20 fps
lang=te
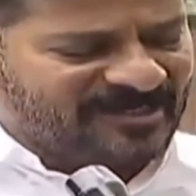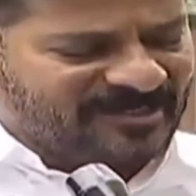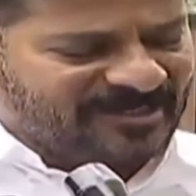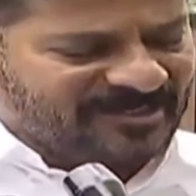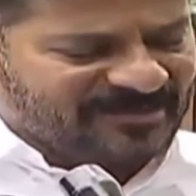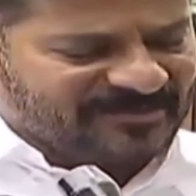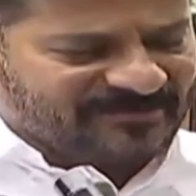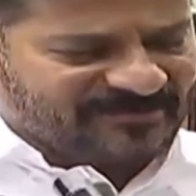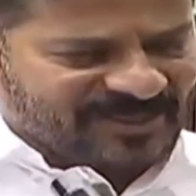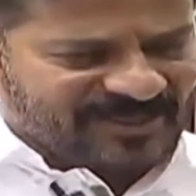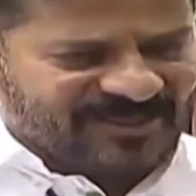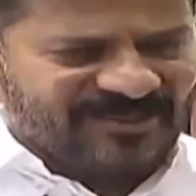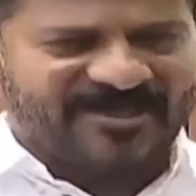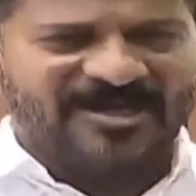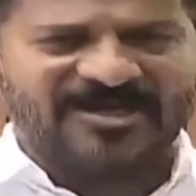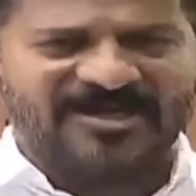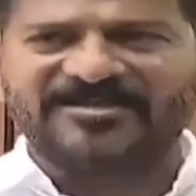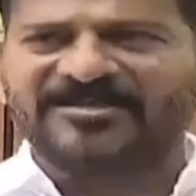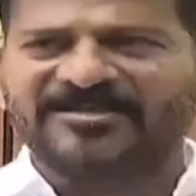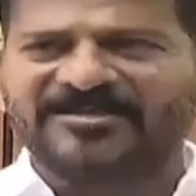తెలంగాణ
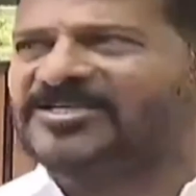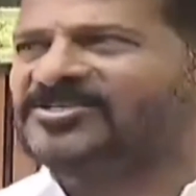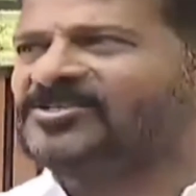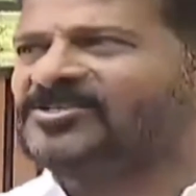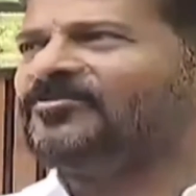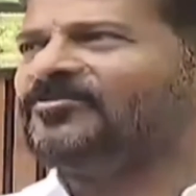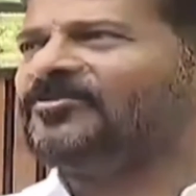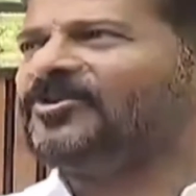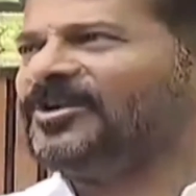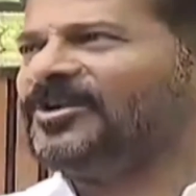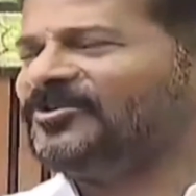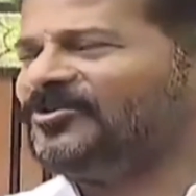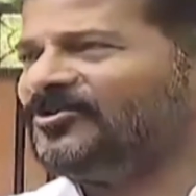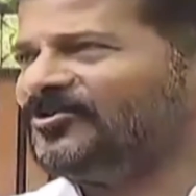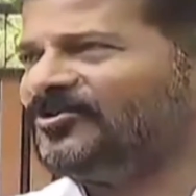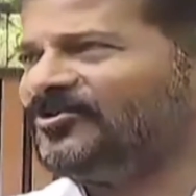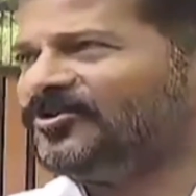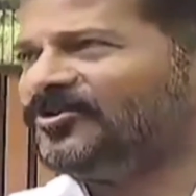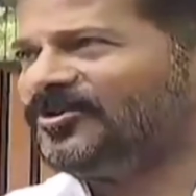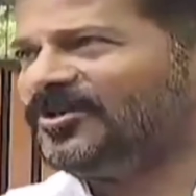రాష్ట్రంలో
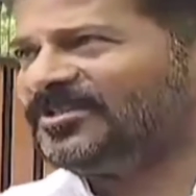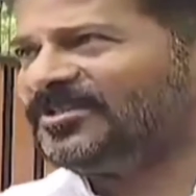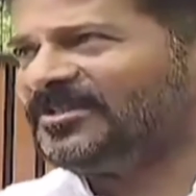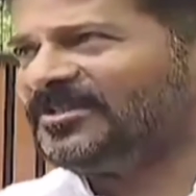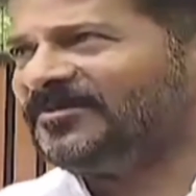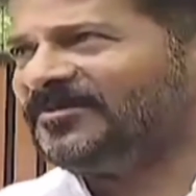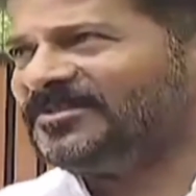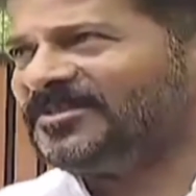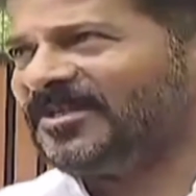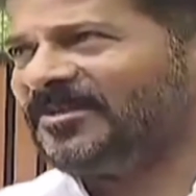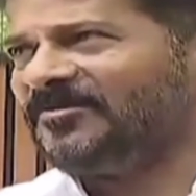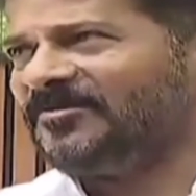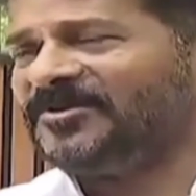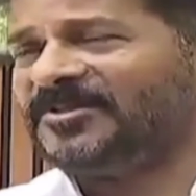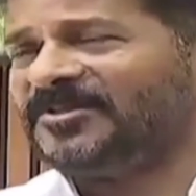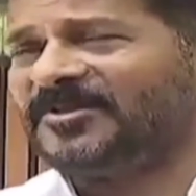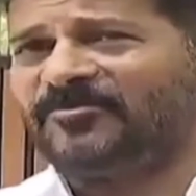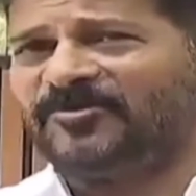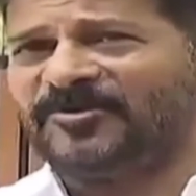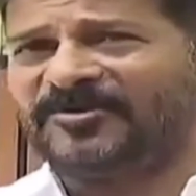ఎదుర్కొంటున్న సమస్యల మీద
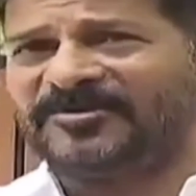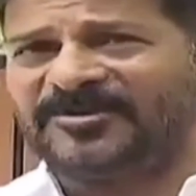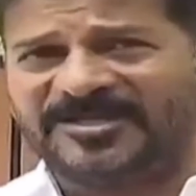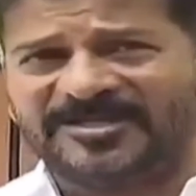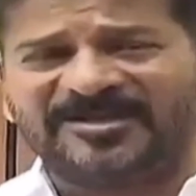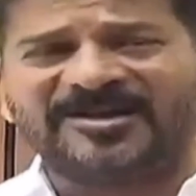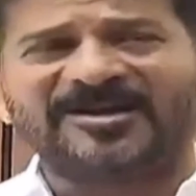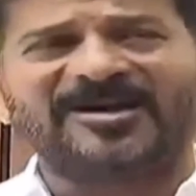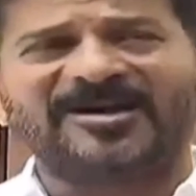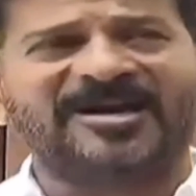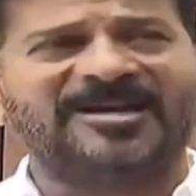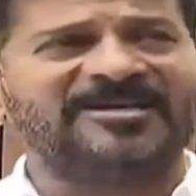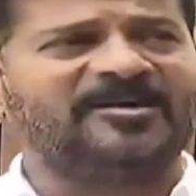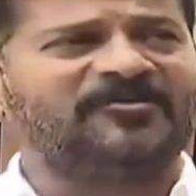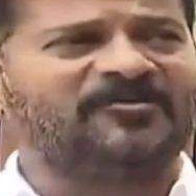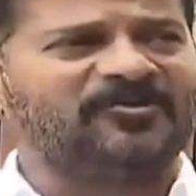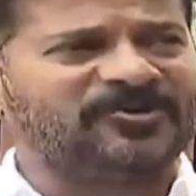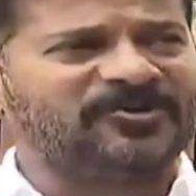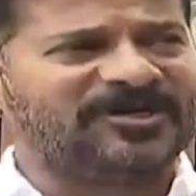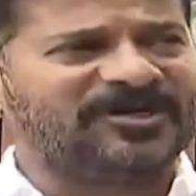దీర్ఘకాలిక
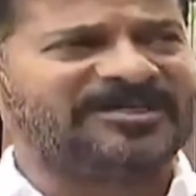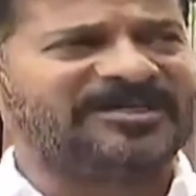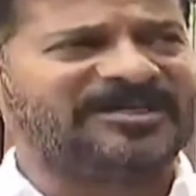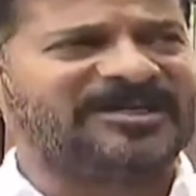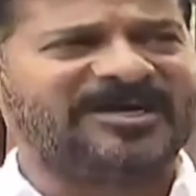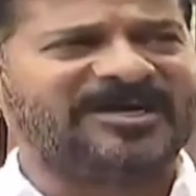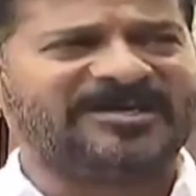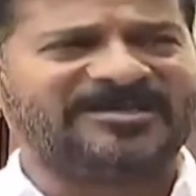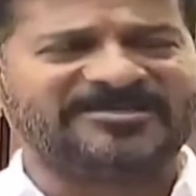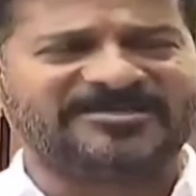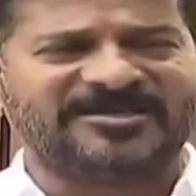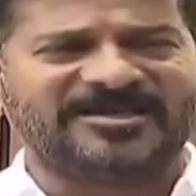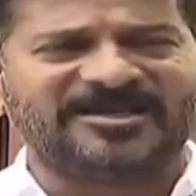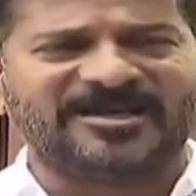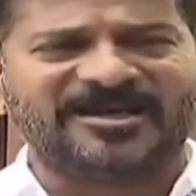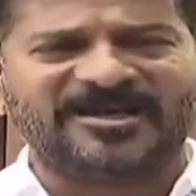పోరాట కార్యాచరణ